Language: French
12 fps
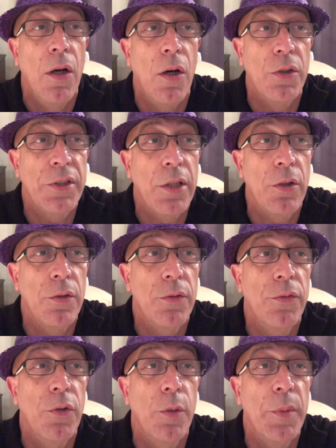en très grande
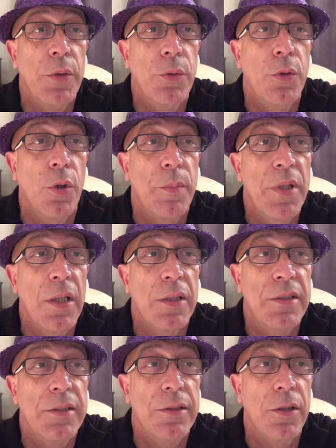forme et tenant bien la
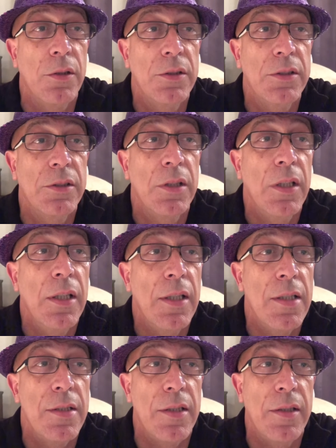distance,
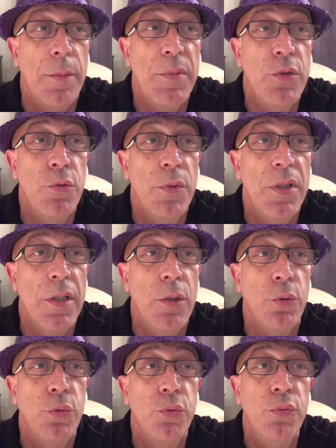cet habitué des
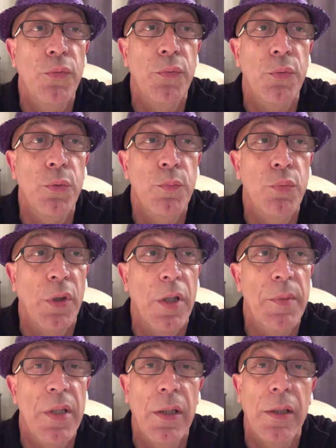lots touffus
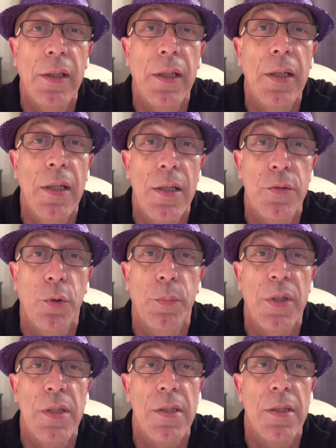pourrait bien créer la
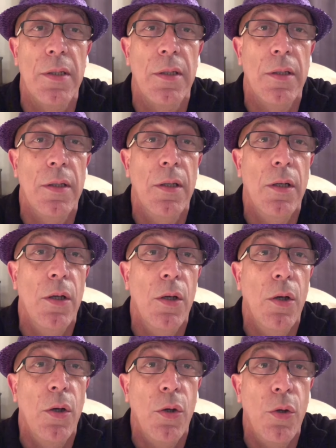surprise.
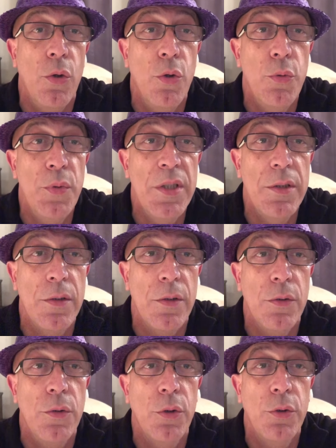Le 8
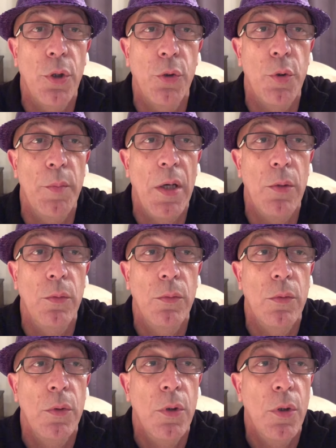Docteur de Ballon,
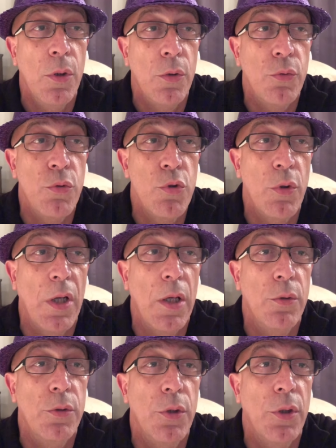toujours à
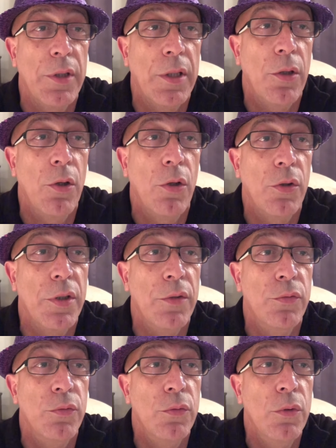la hauteur des grands
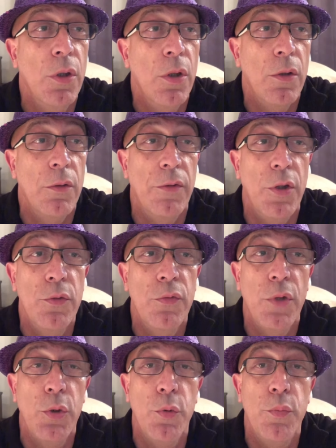rendez-vous, va une
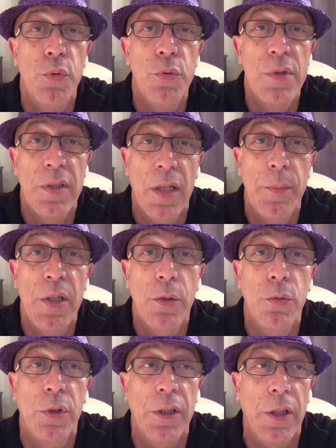fois de plus très bien
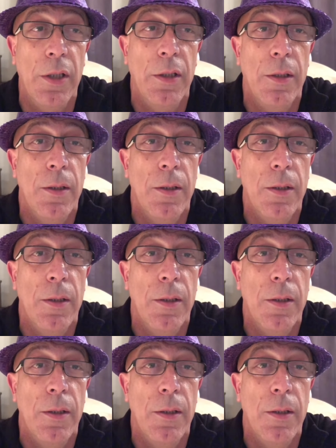courir.